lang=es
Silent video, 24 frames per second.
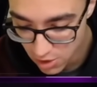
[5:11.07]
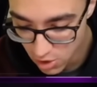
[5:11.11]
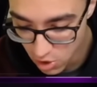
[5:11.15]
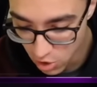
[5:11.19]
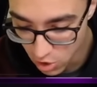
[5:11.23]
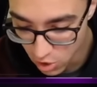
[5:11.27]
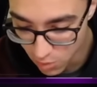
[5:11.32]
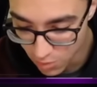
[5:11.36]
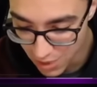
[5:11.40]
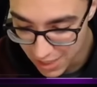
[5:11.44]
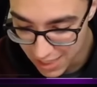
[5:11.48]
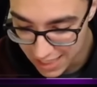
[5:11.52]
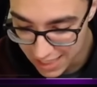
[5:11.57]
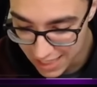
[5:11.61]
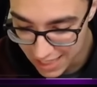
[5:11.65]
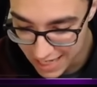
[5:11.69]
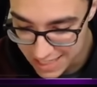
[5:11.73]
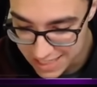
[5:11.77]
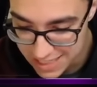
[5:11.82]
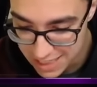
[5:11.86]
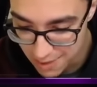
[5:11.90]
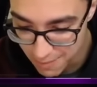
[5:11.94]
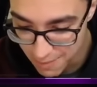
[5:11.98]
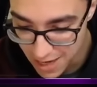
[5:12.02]
o como le
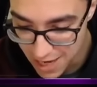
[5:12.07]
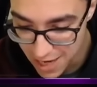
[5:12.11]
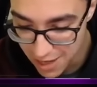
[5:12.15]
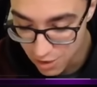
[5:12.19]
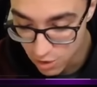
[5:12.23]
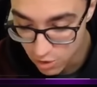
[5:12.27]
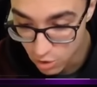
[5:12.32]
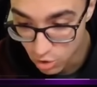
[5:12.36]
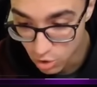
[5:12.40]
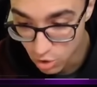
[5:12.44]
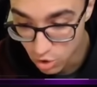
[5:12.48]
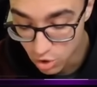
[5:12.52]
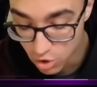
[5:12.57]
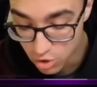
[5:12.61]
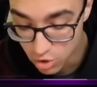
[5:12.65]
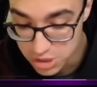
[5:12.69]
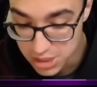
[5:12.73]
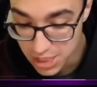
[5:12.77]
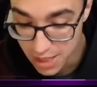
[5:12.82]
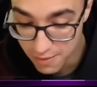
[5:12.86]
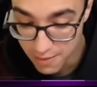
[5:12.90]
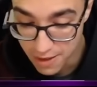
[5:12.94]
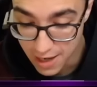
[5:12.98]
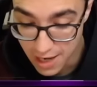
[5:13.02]
queráis llamar Ojo,
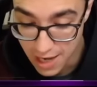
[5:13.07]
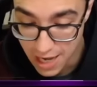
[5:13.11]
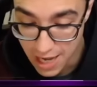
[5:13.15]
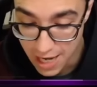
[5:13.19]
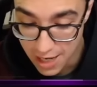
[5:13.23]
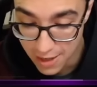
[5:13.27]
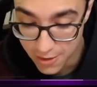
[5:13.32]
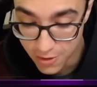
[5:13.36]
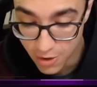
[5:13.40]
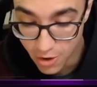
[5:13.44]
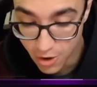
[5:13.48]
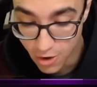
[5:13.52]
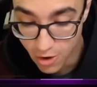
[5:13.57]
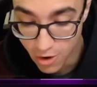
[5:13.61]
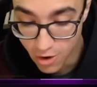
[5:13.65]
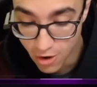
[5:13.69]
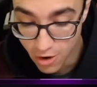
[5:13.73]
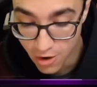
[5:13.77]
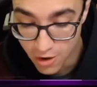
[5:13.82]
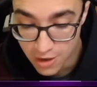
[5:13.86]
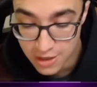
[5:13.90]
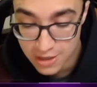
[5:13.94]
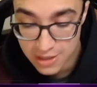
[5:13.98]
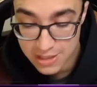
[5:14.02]
chaval,
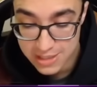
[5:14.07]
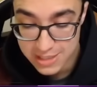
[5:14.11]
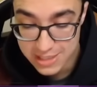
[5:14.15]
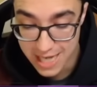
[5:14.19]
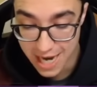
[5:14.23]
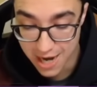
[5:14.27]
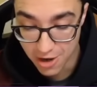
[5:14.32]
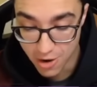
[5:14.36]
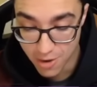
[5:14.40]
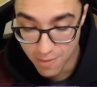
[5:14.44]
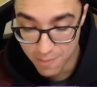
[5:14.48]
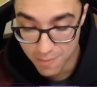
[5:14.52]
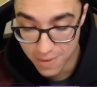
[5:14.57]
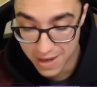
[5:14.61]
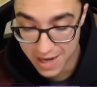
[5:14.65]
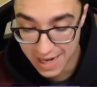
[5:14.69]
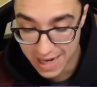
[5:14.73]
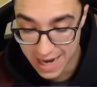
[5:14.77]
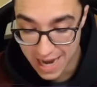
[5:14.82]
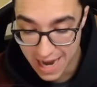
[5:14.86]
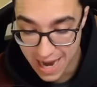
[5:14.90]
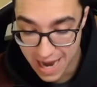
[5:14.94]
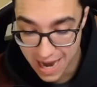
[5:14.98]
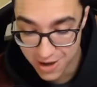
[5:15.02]
no Se ha
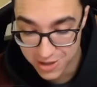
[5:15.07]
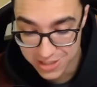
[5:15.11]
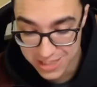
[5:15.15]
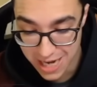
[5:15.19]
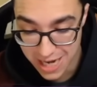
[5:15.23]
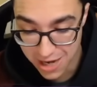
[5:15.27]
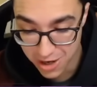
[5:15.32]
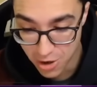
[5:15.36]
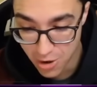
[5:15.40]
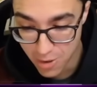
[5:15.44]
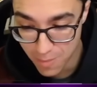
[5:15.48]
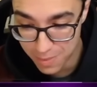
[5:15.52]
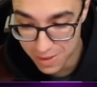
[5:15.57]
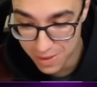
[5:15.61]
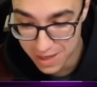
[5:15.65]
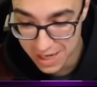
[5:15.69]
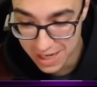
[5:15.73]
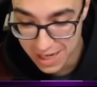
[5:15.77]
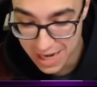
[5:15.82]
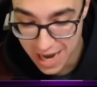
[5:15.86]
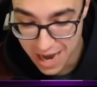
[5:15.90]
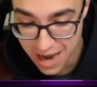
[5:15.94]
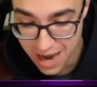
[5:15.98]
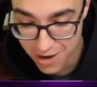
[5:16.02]
complicado, se ha
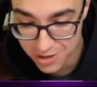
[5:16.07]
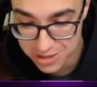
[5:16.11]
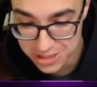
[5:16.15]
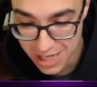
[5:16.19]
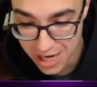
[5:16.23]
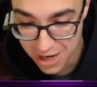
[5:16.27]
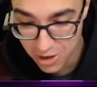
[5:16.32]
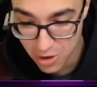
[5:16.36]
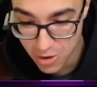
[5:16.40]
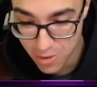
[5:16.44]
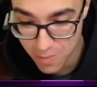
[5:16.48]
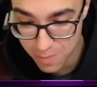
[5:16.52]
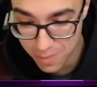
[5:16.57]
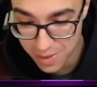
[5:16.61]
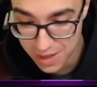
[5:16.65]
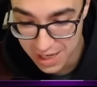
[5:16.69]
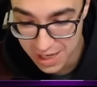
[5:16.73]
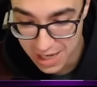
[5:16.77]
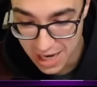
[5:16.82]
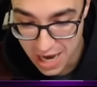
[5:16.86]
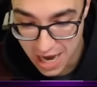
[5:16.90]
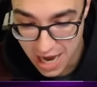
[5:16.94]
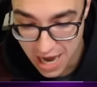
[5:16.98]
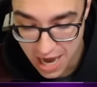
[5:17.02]
complicado Se ha
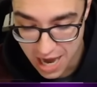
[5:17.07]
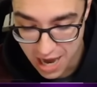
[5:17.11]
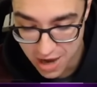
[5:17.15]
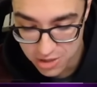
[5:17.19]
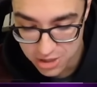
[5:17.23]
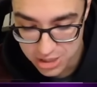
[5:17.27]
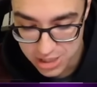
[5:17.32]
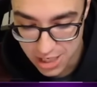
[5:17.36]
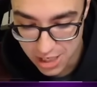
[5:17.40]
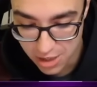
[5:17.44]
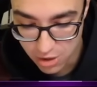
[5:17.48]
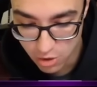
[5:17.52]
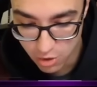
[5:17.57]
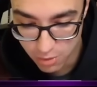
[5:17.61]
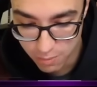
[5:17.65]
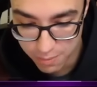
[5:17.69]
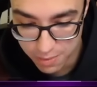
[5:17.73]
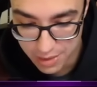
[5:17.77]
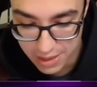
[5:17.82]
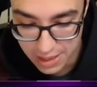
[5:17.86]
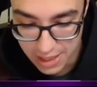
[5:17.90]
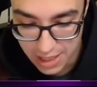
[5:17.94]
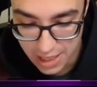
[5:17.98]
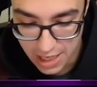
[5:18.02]
complicado, se ha
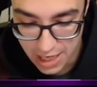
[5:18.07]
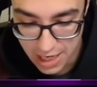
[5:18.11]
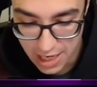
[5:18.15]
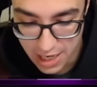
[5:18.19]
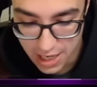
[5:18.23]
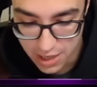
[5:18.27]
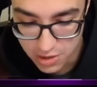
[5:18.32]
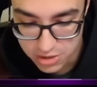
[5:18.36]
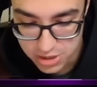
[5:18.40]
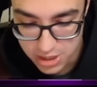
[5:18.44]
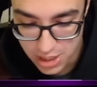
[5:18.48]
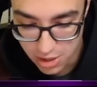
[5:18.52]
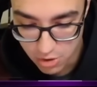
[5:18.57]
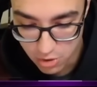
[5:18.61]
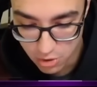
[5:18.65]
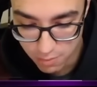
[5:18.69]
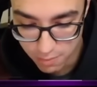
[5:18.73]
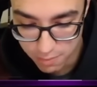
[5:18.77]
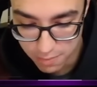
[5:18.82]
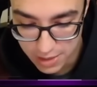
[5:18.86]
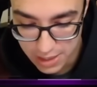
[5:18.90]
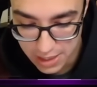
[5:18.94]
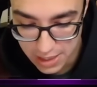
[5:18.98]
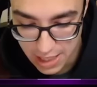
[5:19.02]
complicado Se ha
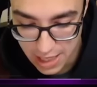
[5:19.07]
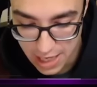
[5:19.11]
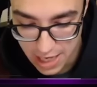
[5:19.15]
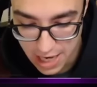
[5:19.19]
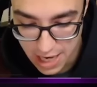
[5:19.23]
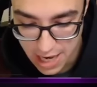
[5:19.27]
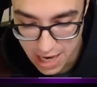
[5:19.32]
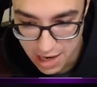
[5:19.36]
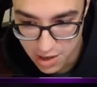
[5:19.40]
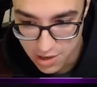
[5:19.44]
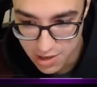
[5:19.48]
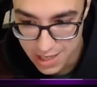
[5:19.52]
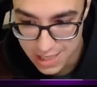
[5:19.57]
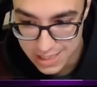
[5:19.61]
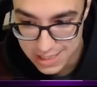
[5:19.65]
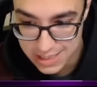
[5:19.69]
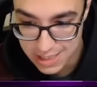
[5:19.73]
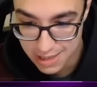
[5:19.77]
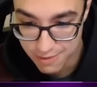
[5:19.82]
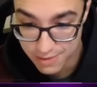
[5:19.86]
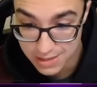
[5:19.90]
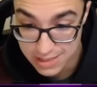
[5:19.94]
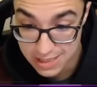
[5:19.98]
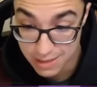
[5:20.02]
complicado eh,
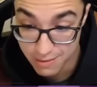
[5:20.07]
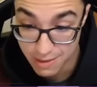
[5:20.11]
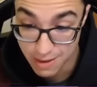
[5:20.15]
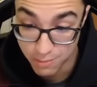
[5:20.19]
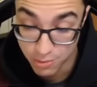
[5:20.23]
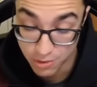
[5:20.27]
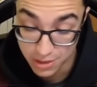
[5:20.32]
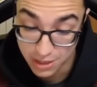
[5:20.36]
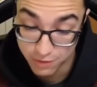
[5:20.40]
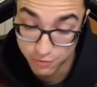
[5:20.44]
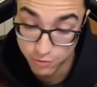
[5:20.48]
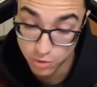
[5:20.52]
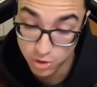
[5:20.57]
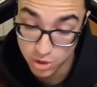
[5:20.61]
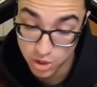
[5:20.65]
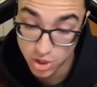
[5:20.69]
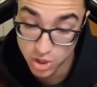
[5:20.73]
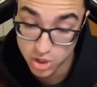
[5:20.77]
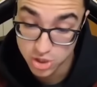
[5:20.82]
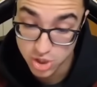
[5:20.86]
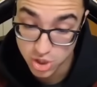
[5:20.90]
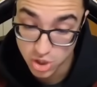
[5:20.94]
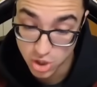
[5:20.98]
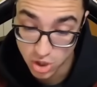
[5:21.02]
se, va a poner
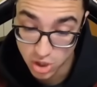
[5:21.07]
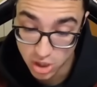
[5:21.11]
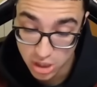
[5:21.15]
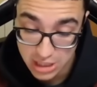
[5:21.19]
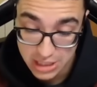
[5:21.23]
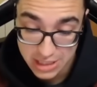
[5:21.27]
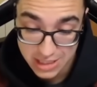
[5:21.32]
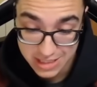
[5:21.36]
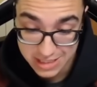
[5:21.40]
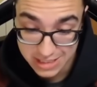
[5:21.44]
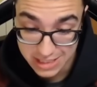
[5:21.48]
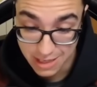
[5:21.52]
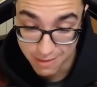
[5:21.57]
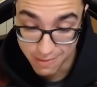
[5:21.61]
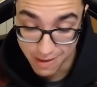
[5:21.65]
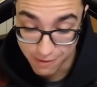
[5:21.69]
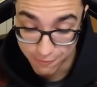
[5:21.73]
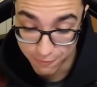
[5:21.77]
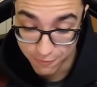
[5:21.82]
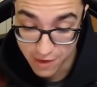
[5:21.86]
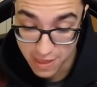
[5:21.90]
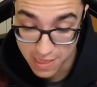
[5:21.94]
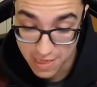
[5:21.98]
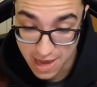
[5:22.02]
furioso se va a
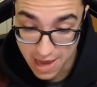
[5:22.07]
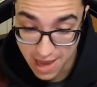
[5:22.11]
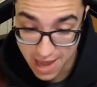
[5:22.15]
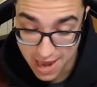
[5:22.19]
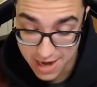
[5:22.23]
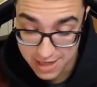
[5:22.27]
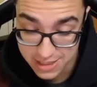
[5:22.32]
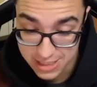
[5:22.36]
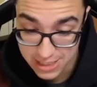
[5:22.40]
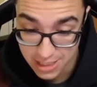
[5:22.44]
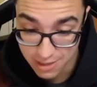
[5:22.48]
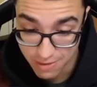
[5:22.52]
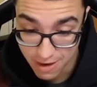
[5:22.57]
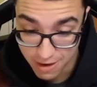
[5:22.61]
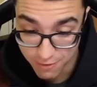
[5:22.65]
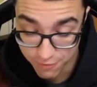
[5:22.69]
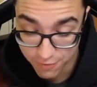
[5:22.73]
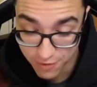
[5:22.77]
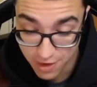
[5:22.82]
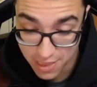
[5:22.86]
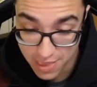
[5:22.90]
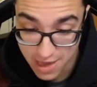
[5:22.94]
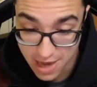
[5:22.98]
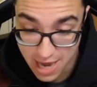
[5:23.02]
enfadar, se va a
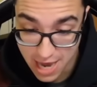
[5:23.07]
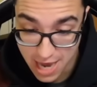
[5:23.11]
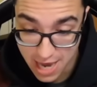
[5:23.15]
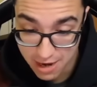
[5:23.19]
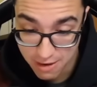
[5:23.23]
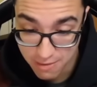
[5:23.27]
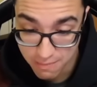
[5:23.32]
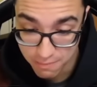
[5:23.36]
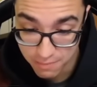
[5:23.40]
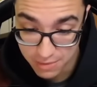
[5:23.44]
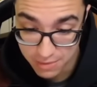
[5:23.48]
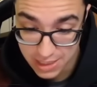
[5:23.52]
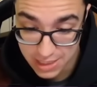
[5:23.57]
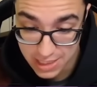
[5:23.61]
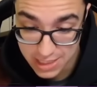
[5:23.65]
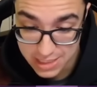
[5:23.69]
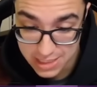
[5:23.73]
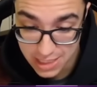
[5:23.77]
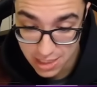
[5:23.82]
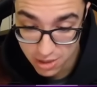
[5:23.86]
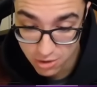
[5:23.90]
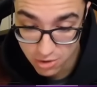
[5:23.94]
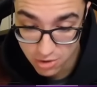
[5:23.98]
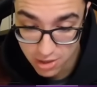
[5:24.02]
enfadar
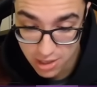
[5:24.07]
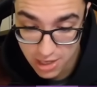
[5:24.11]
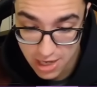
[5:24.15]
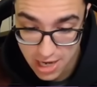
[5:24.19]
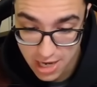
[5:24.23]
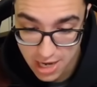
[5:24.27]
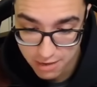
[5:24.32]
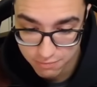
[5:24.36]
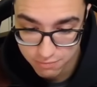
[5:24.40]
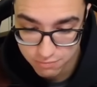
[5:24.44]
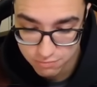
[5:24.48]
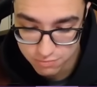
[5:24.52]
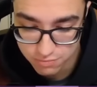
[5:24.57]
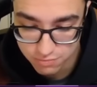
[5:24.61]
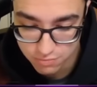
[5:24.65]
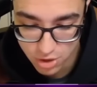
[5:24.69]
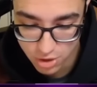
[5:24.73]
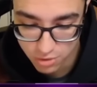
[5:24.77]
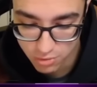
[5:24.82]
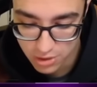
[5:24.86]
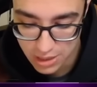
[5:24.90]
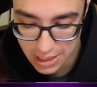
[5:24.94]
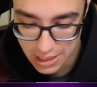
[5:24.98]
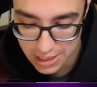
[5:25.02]
Minas ahora,
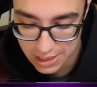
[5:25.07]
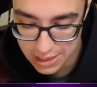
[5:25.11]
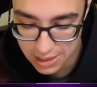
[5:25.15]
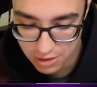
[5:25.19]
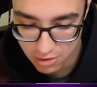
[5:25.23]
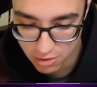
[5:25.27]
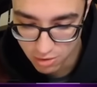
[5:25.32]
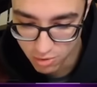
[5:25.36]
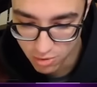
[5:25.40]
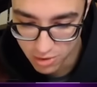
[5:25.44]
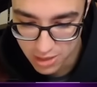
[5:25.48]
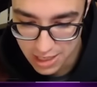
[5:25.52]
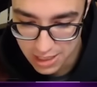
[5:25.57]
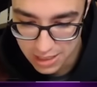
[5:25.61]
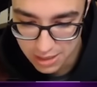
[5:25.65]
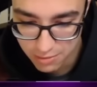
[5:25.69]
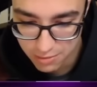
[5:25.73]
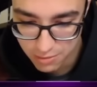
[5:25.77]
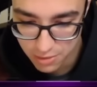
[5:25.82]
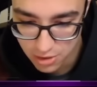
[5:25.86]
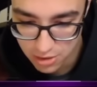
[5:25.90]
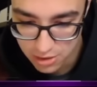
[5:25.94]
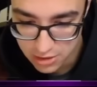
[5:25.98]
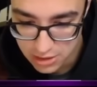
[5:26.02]
no voy a ir, no voy a ir,
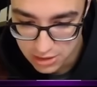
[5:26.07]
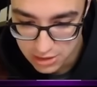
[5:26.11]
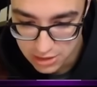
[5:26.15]
bro